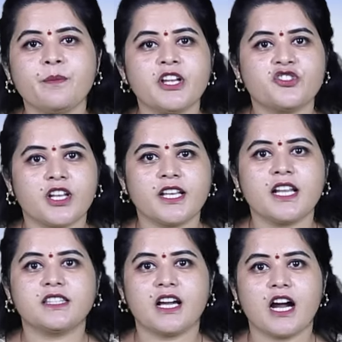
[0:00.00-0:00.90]
పై
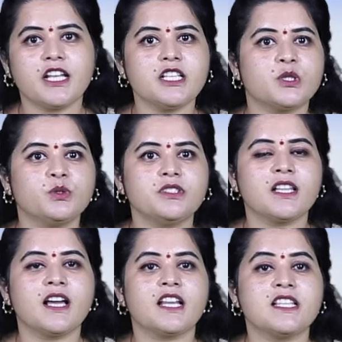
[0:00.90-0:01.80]
జరిగిన దాడి
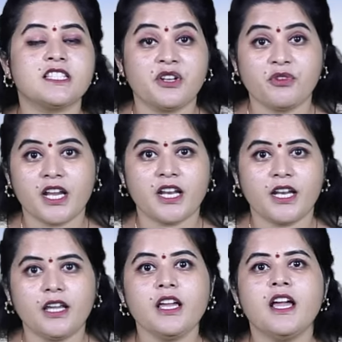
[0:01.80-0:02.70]
సూత్రధారి
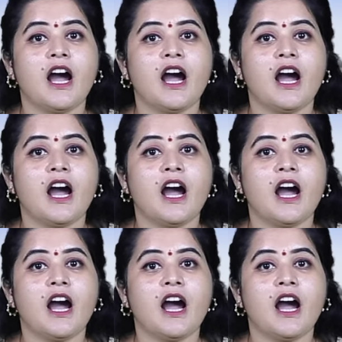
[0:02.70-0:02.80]
సిన్వరేనని